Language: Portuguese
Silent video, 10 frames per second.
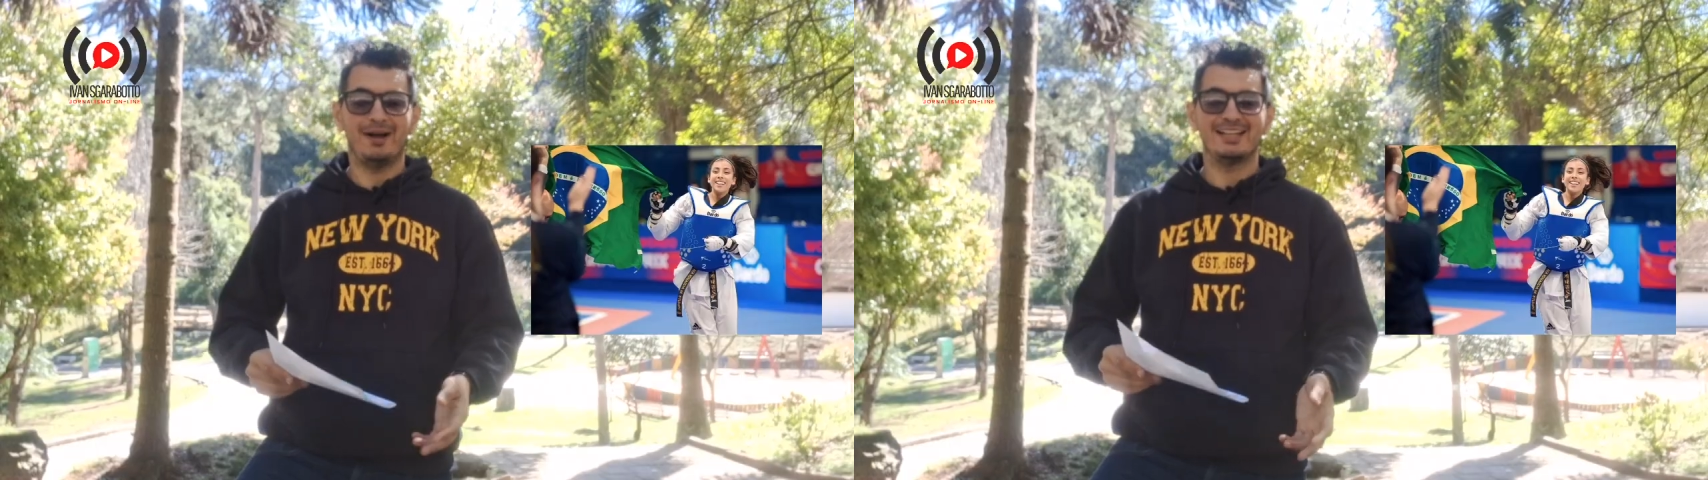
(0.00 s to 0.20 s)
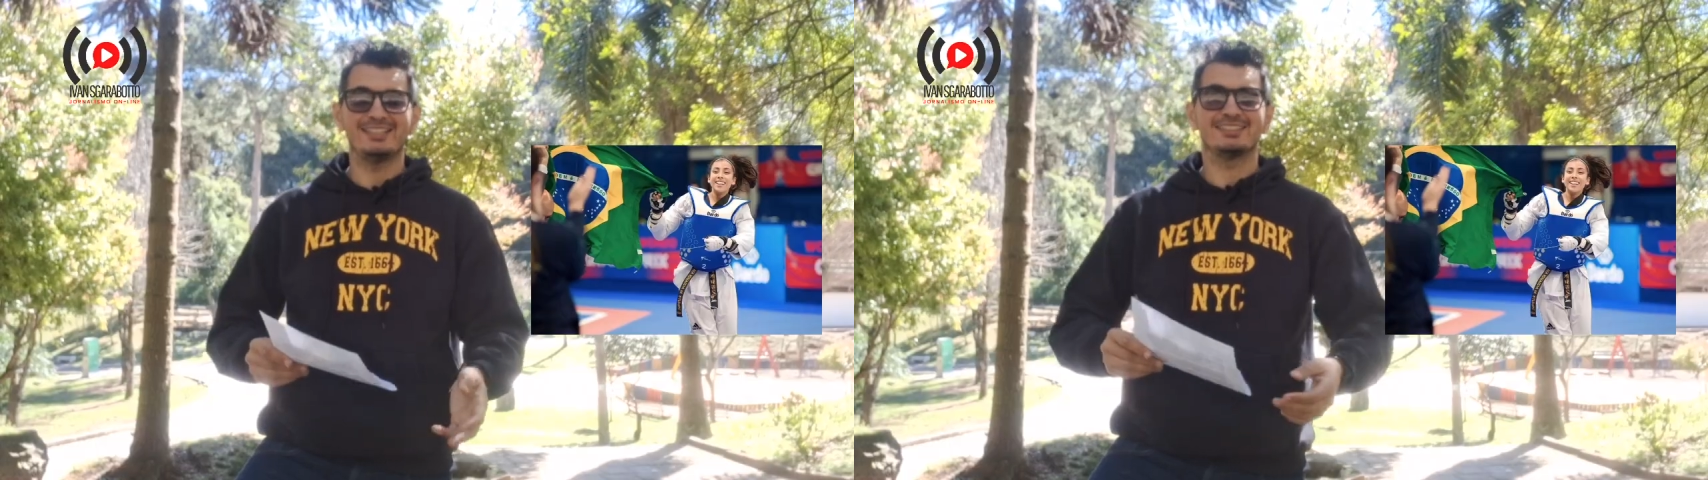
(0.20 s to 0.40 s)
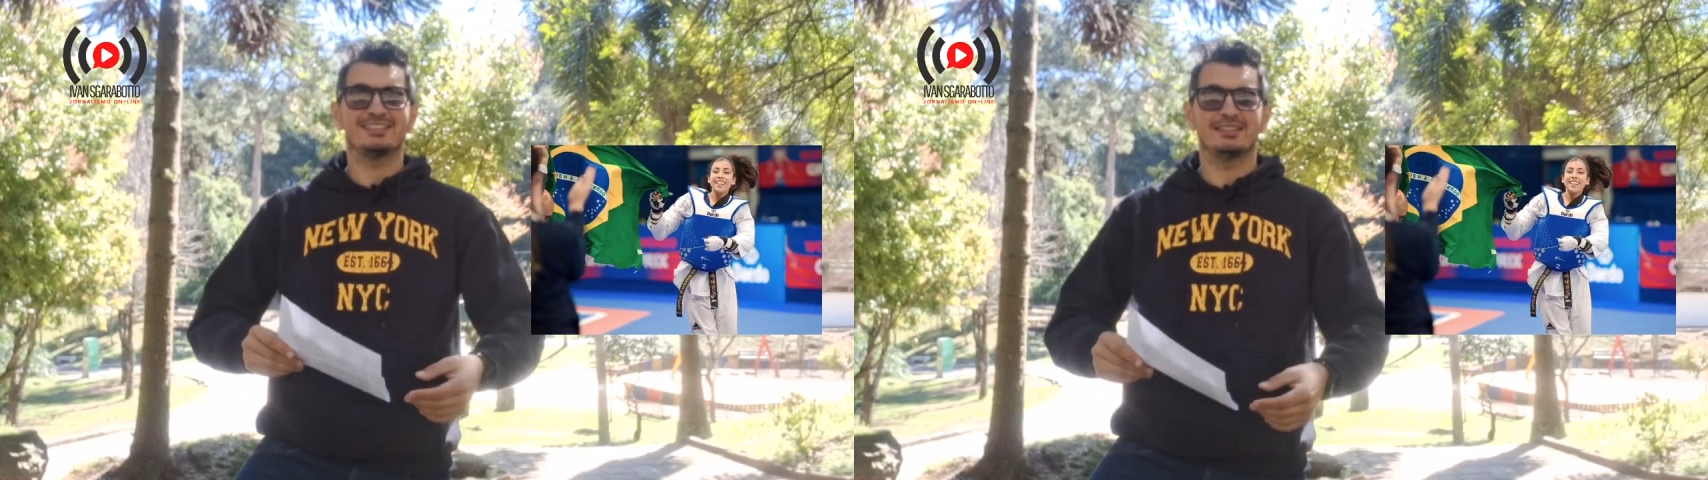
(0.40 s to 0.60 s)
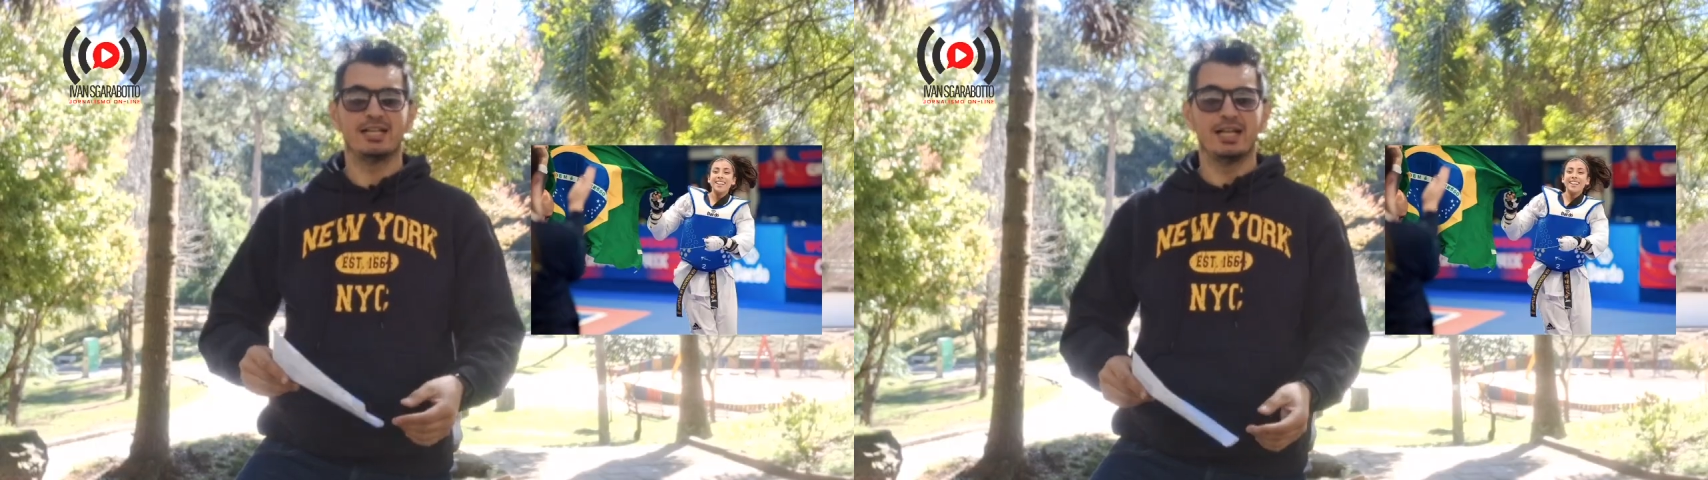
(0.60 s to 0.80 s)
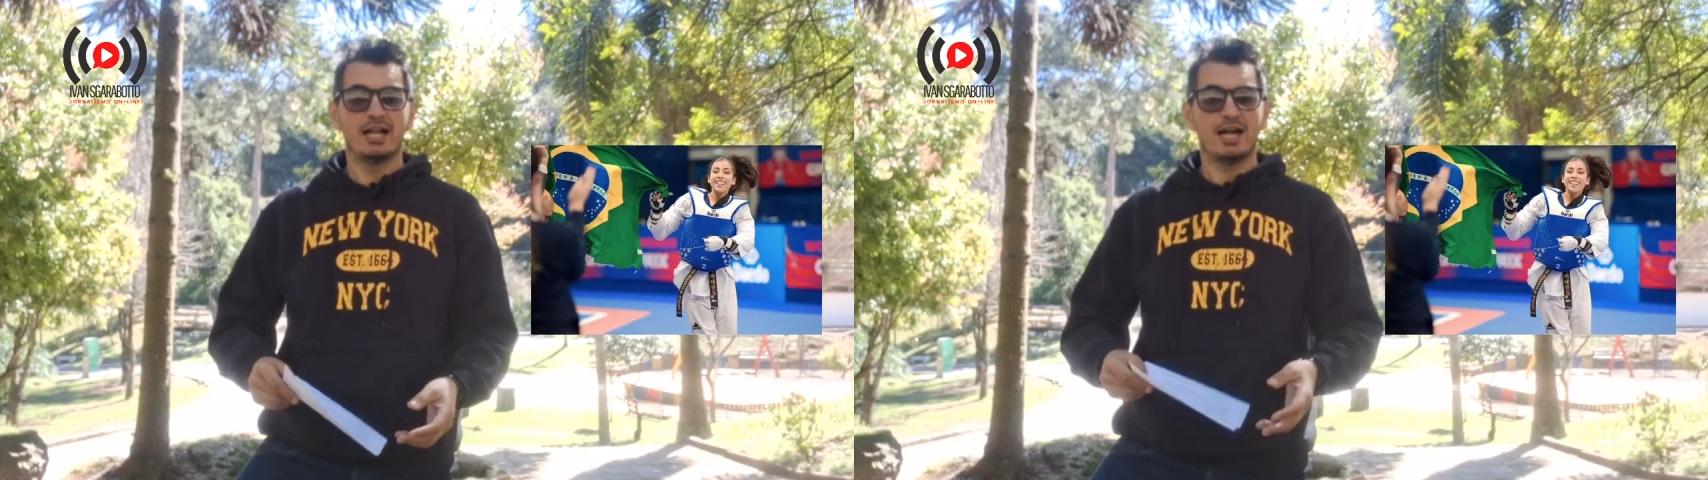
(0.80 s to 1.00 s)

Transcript: Paris,